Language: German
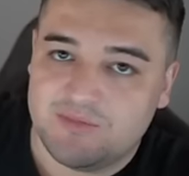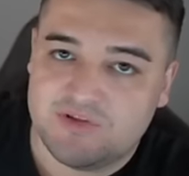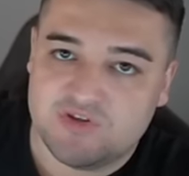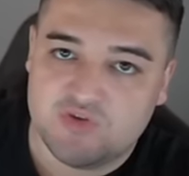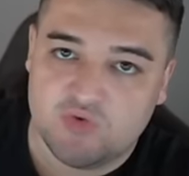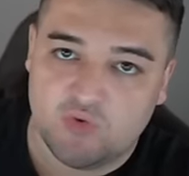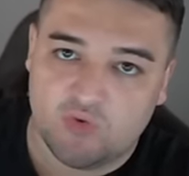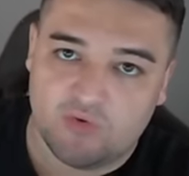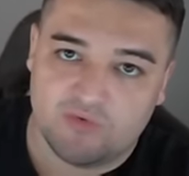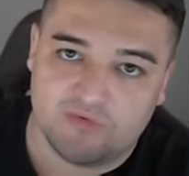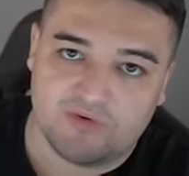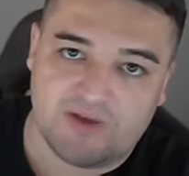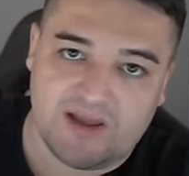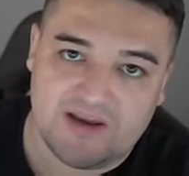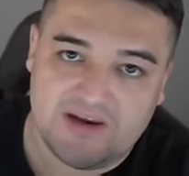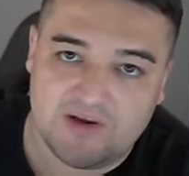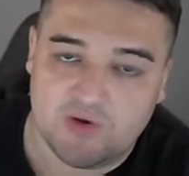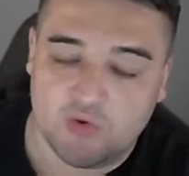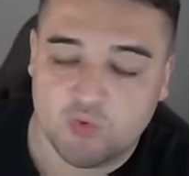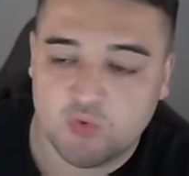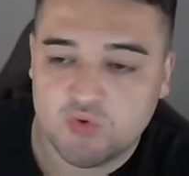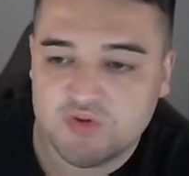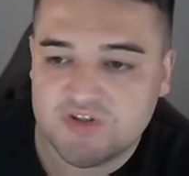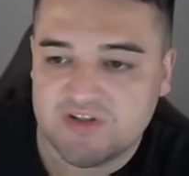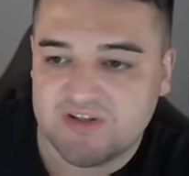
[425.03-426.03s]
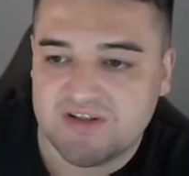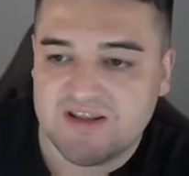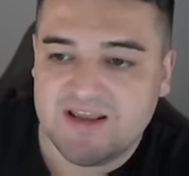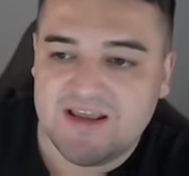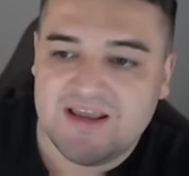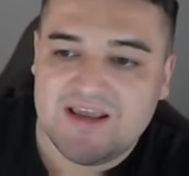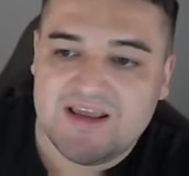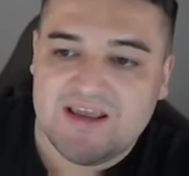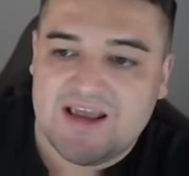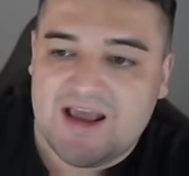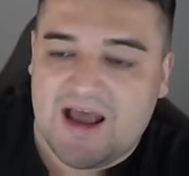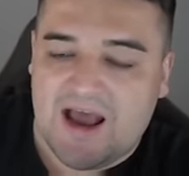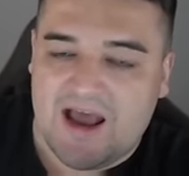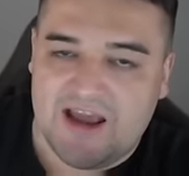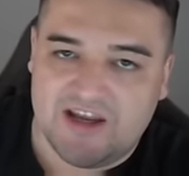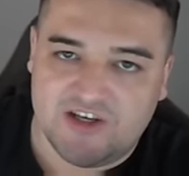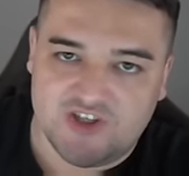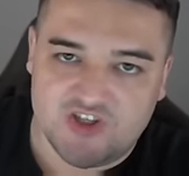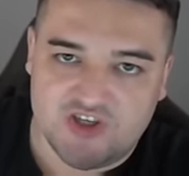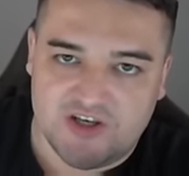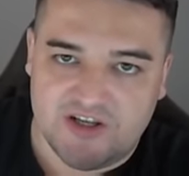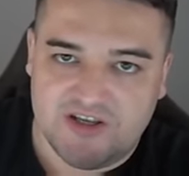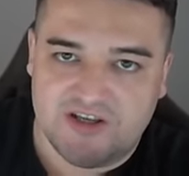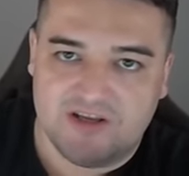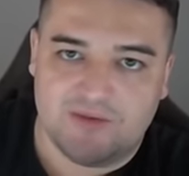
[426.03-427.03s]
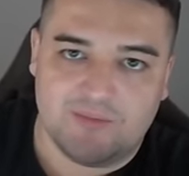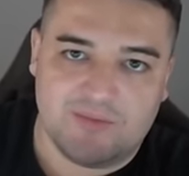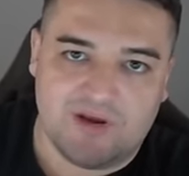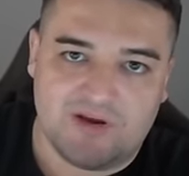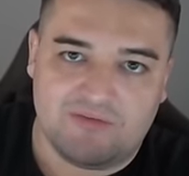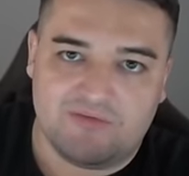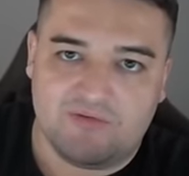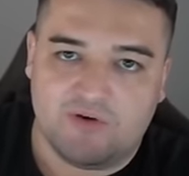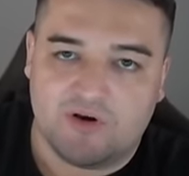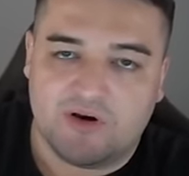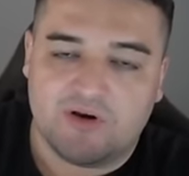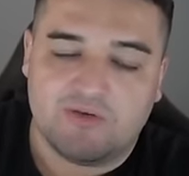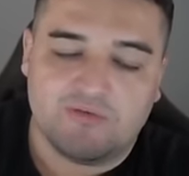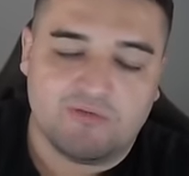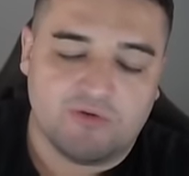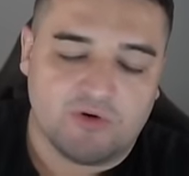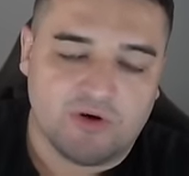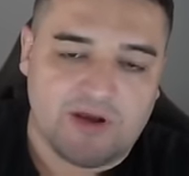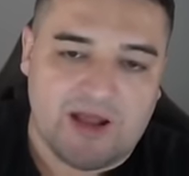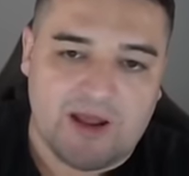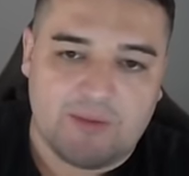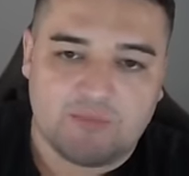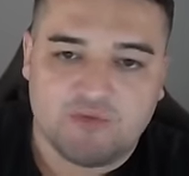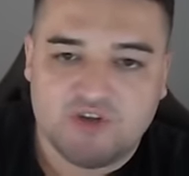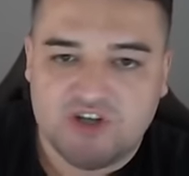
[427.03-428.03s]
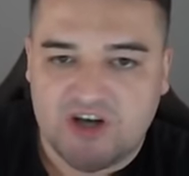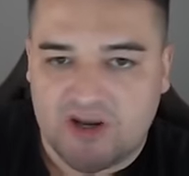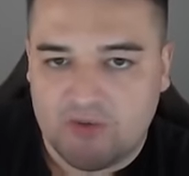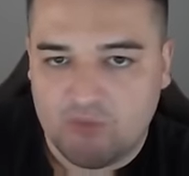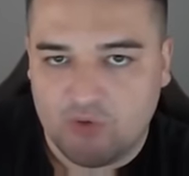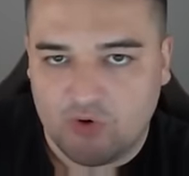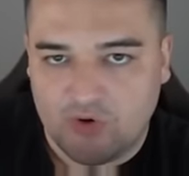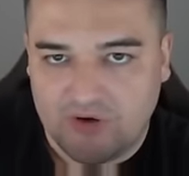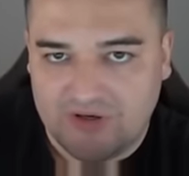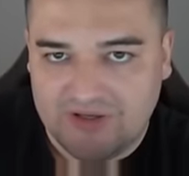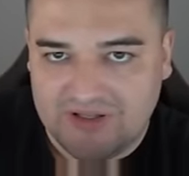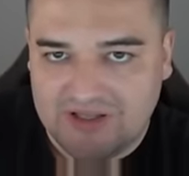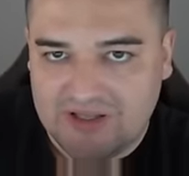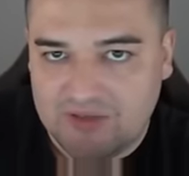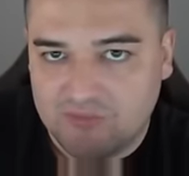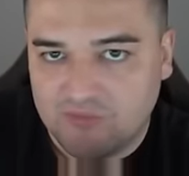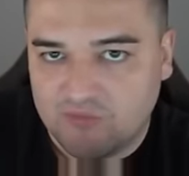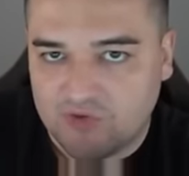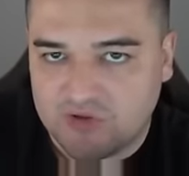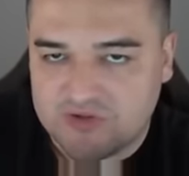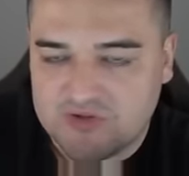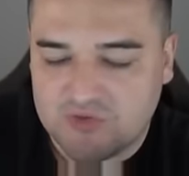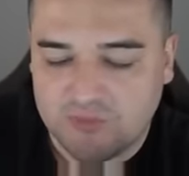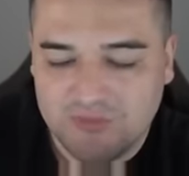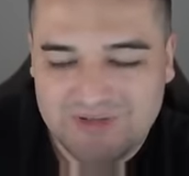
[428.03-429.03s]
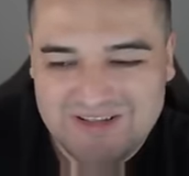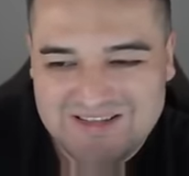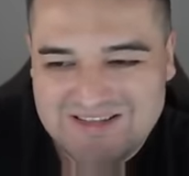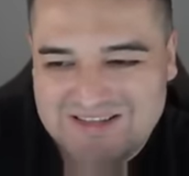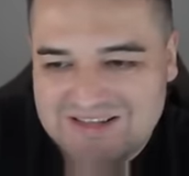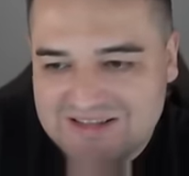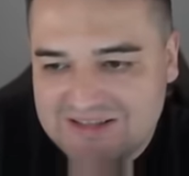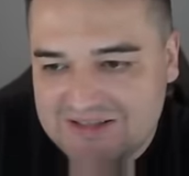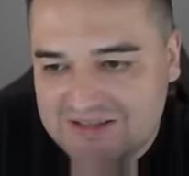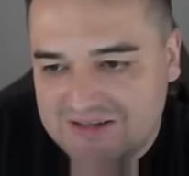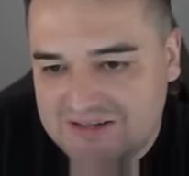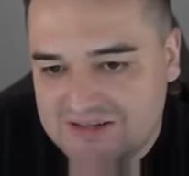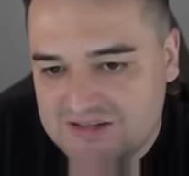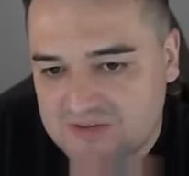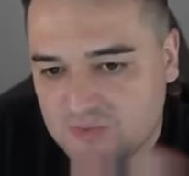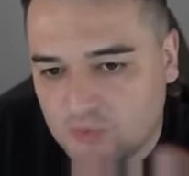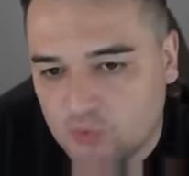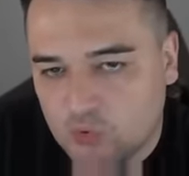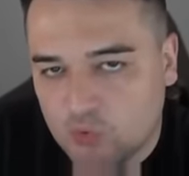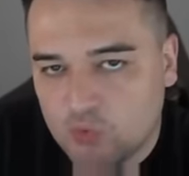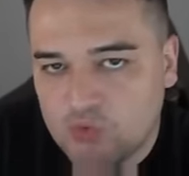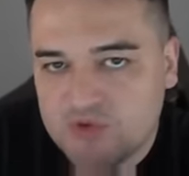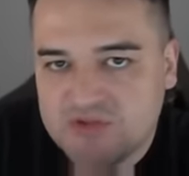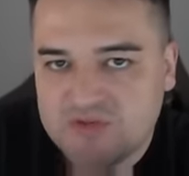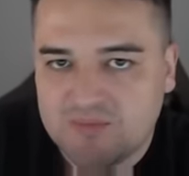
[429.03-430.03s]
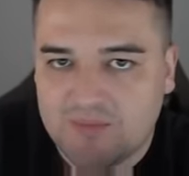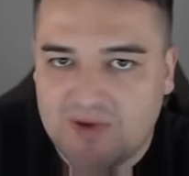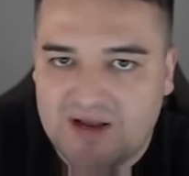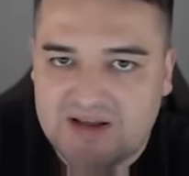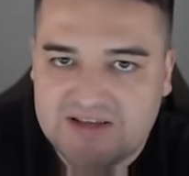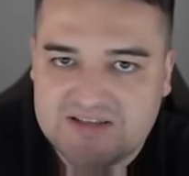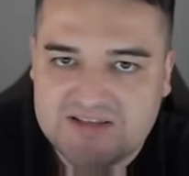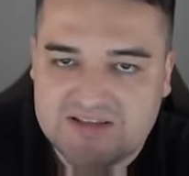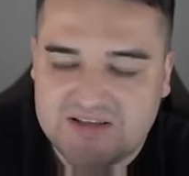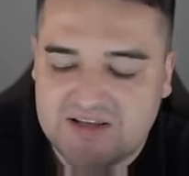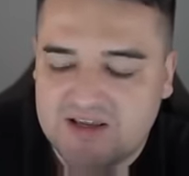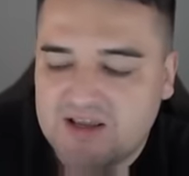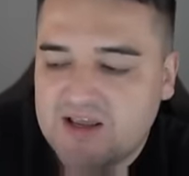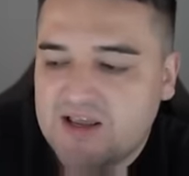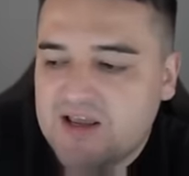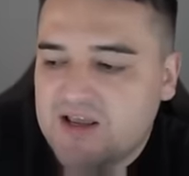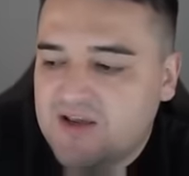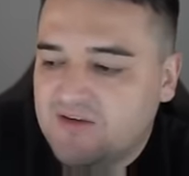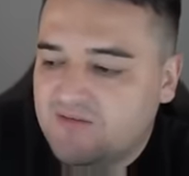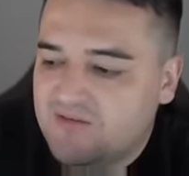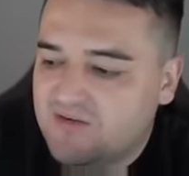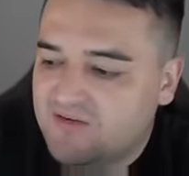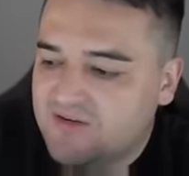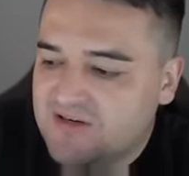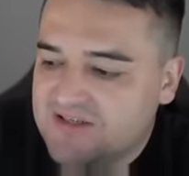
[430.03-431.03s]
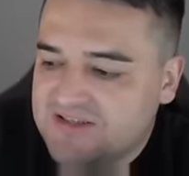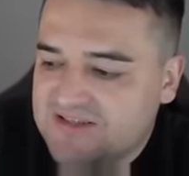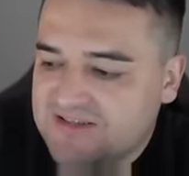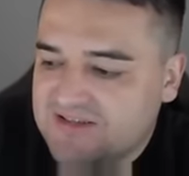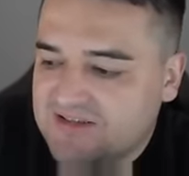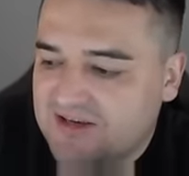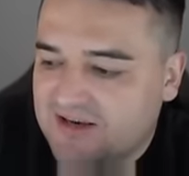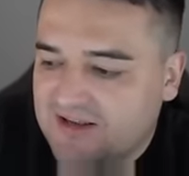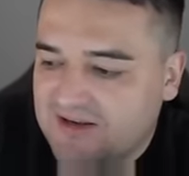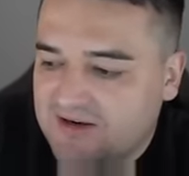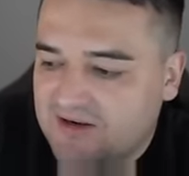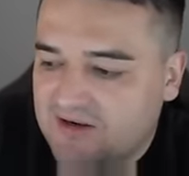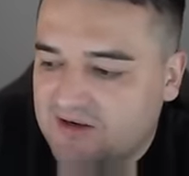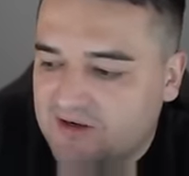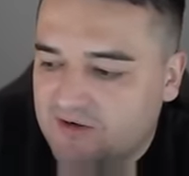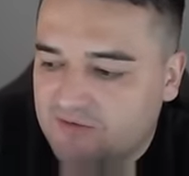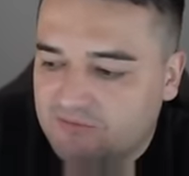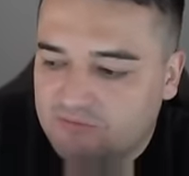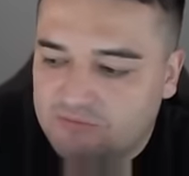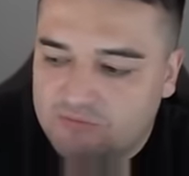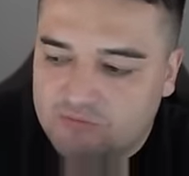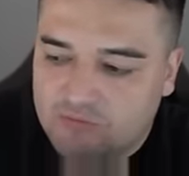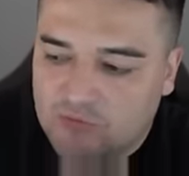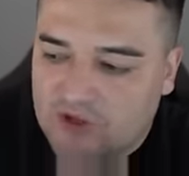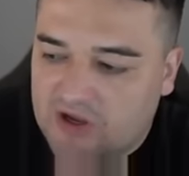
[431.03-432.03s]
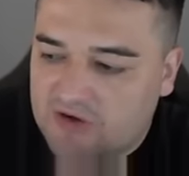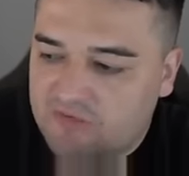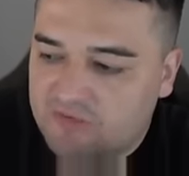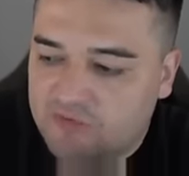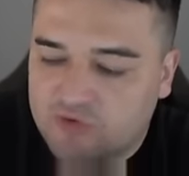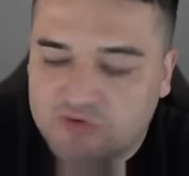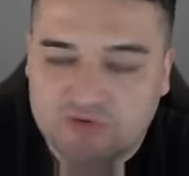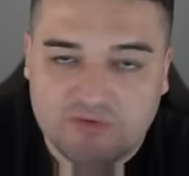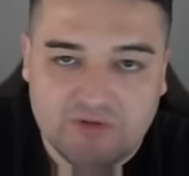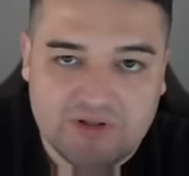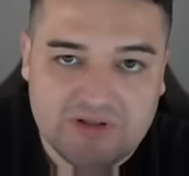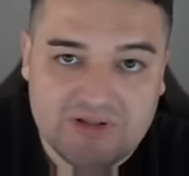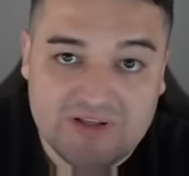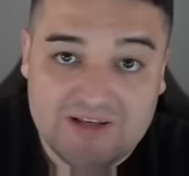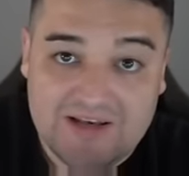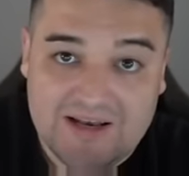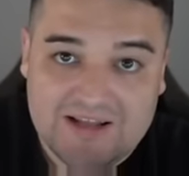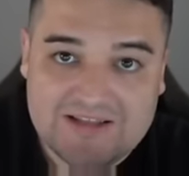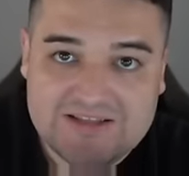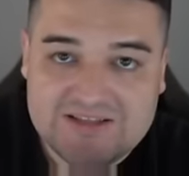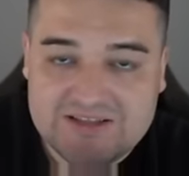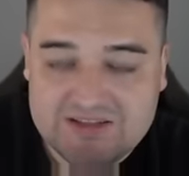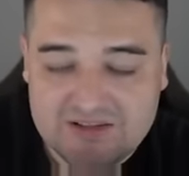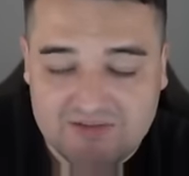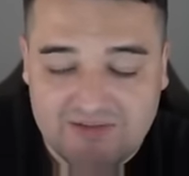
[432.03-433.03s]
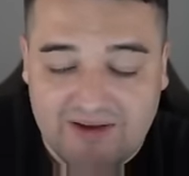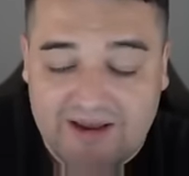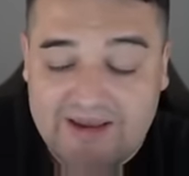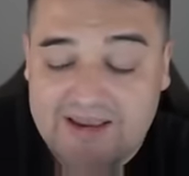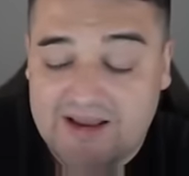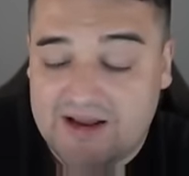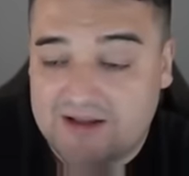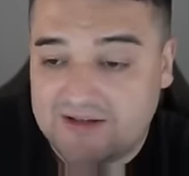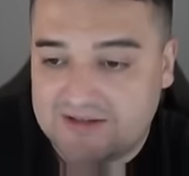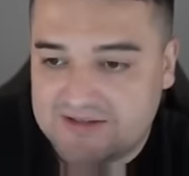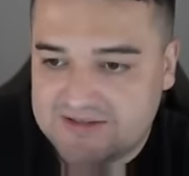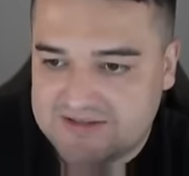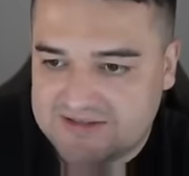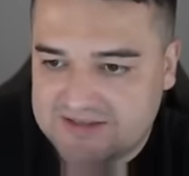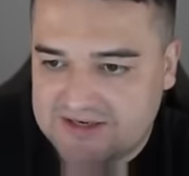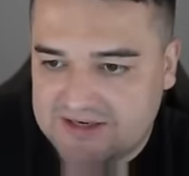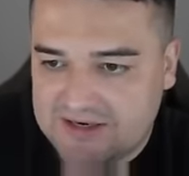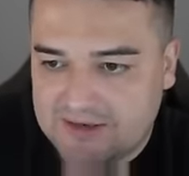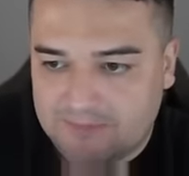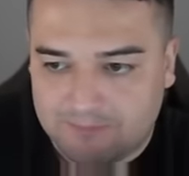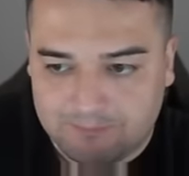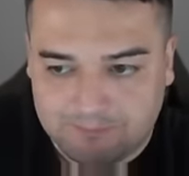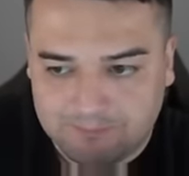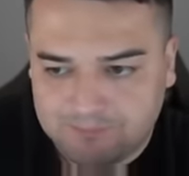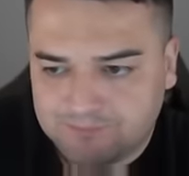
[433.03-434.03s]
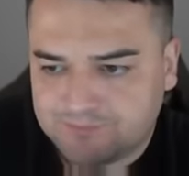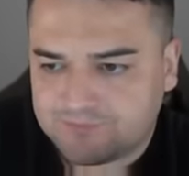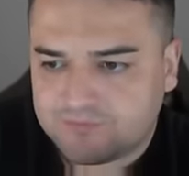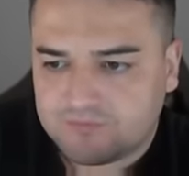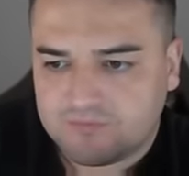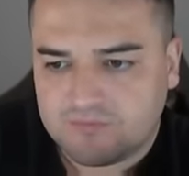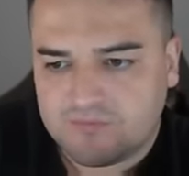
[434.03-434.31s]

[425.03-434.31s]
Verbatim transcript: eben in Zukunft keine großen Einschläge mehr von, von Abschreibungen geben wird. Zumindest nicht in diesem großen Maße, wie wir das äh, ja, in den letzten zwei Jahren gesehen haben.